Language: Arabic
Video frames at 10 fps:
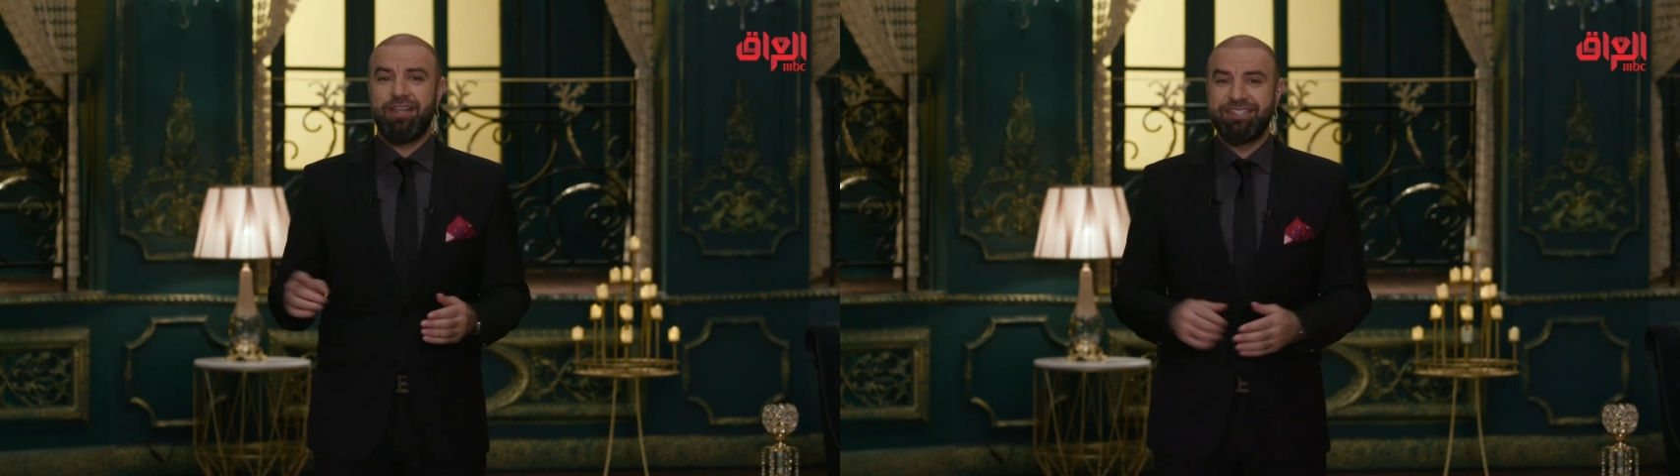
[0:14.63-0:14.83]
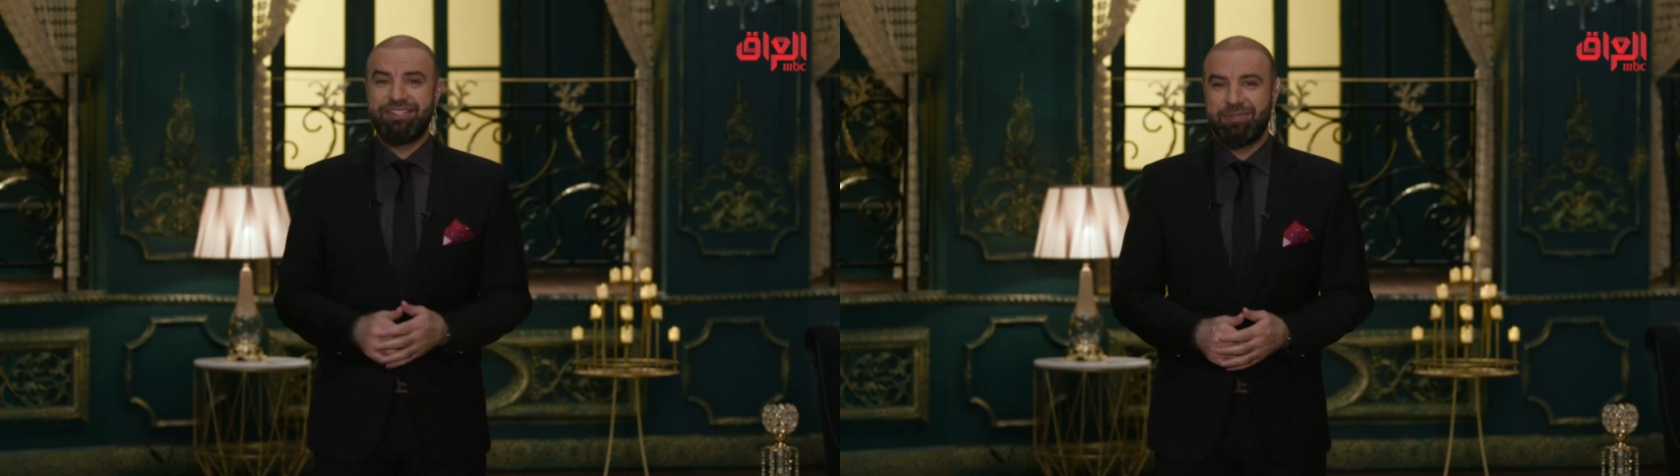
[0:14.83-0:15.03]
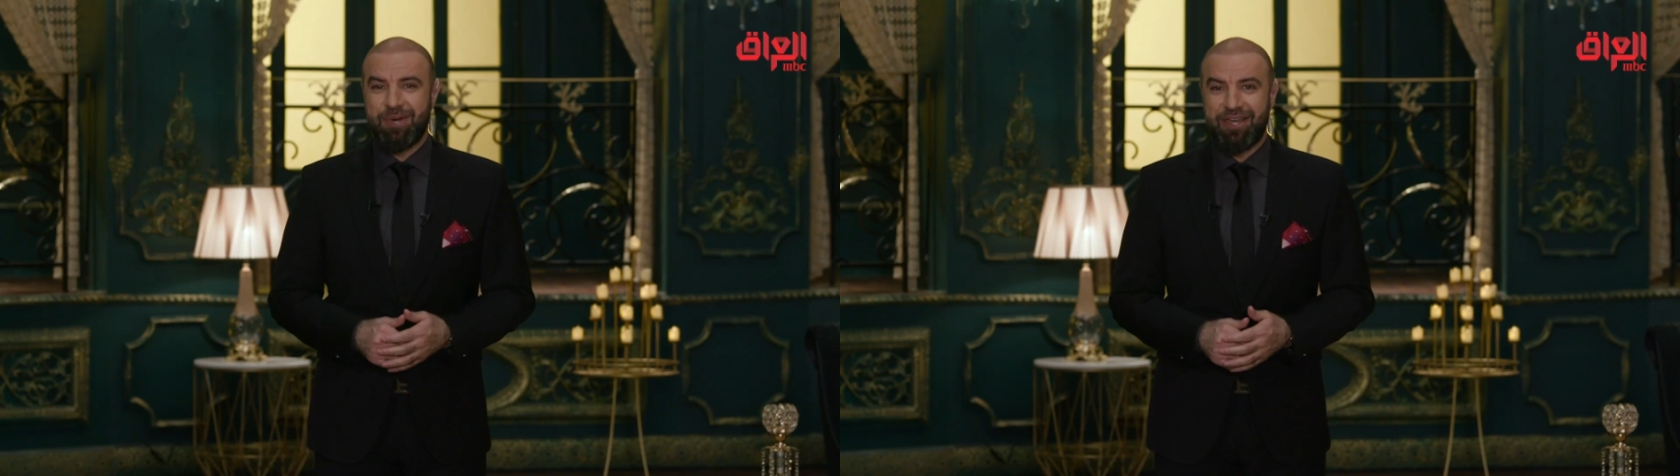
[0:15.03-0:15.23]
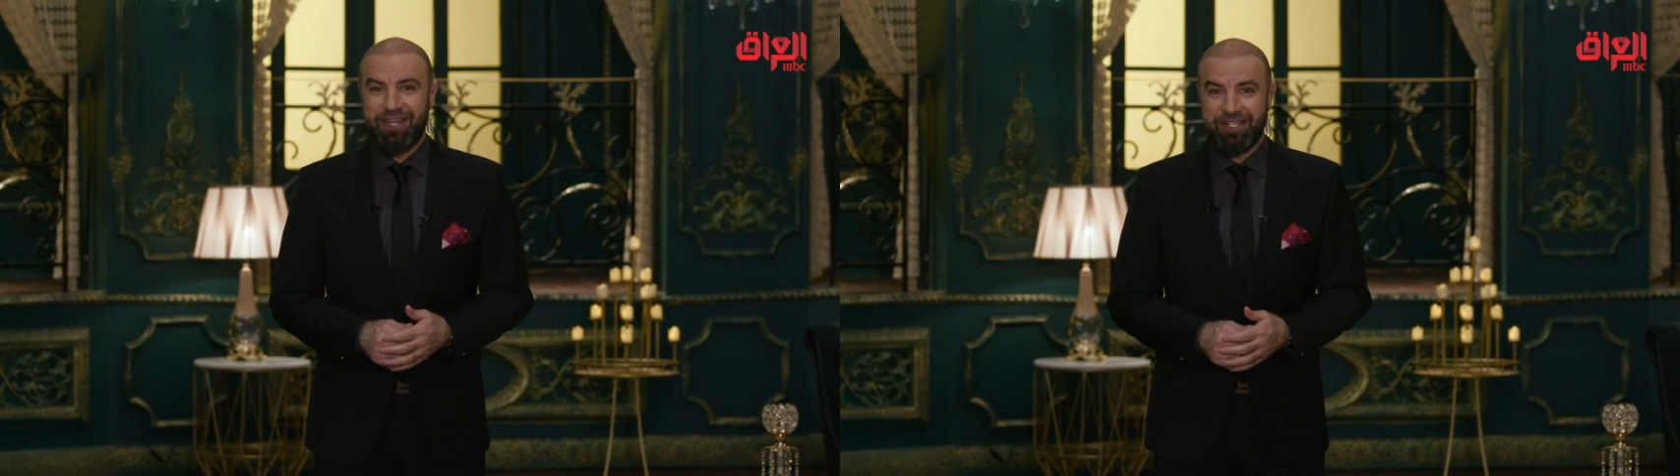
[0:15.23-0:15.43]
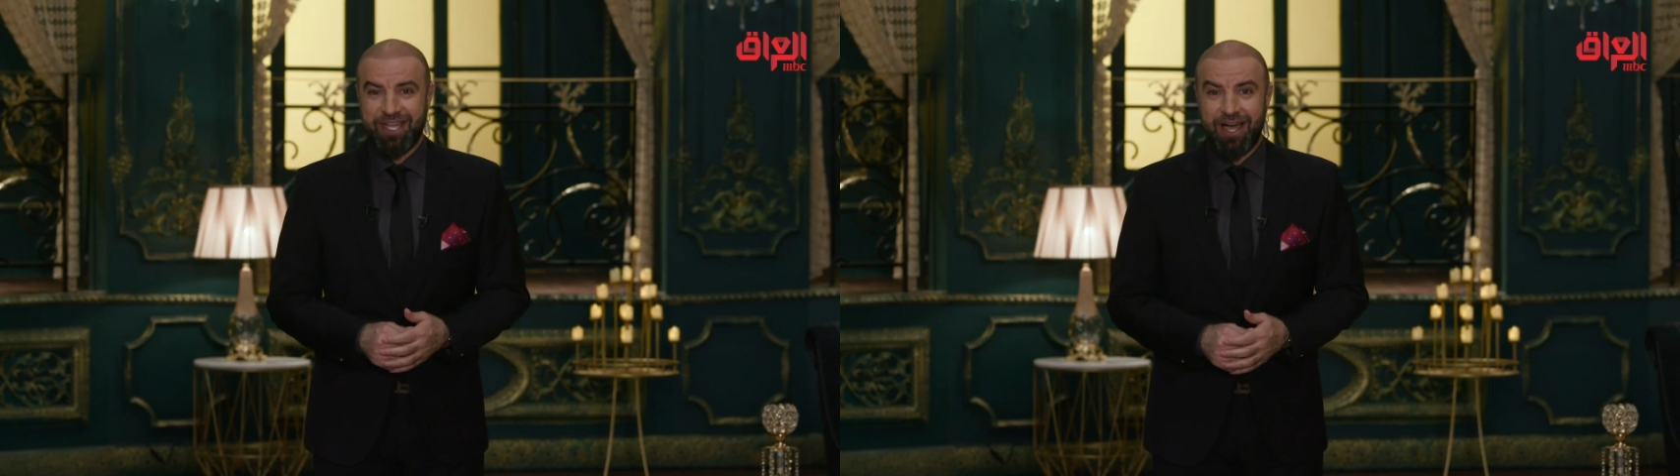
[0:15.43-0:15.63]
للزمان
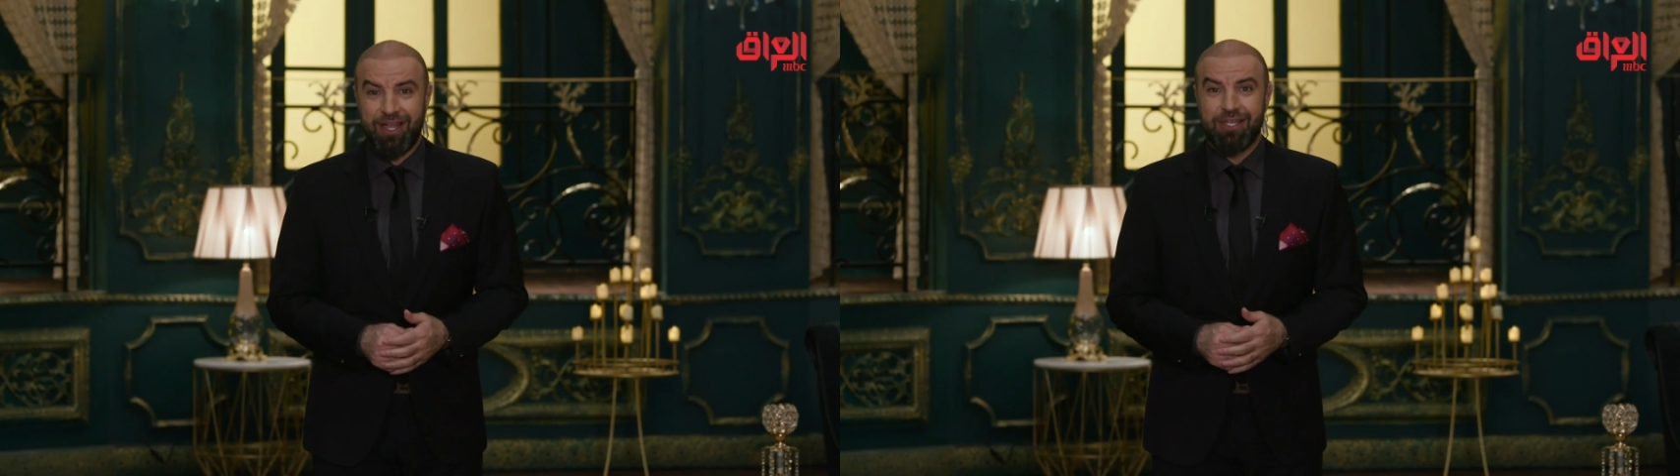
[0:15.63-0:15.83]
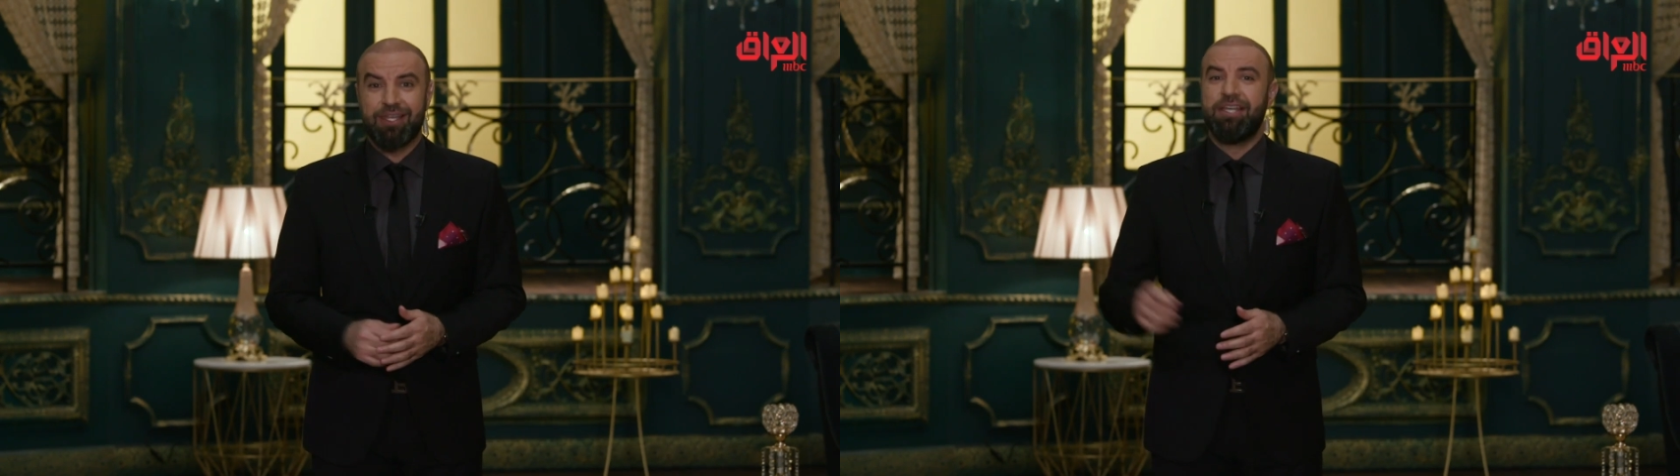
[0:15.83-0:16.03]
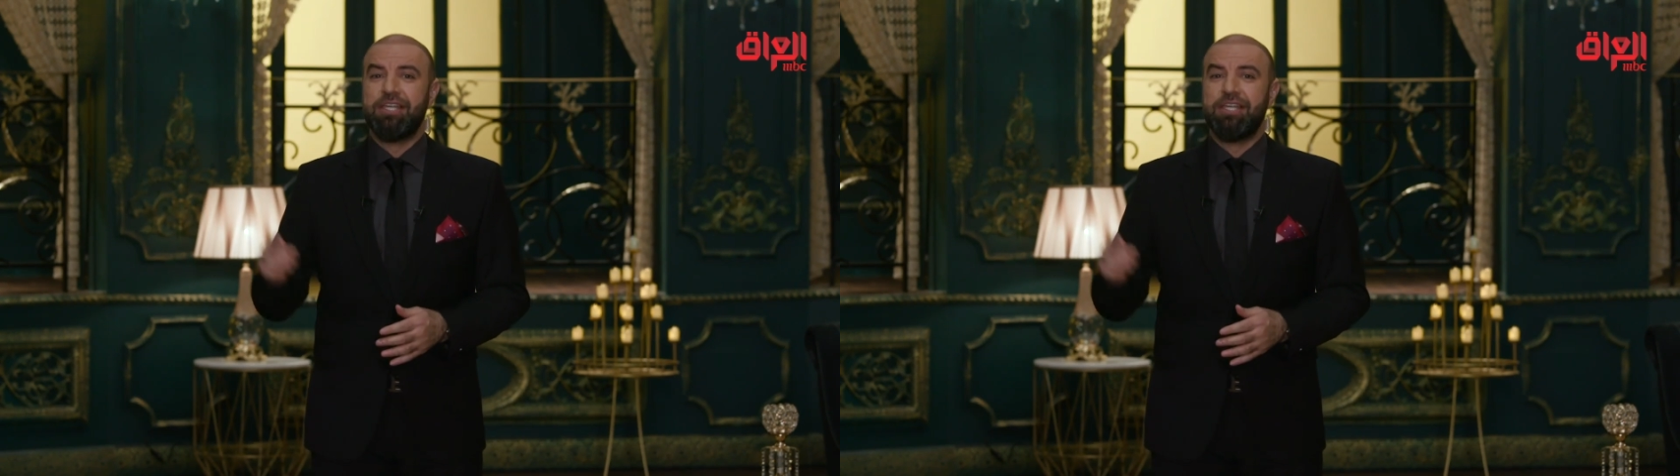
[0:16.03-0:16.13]
عقال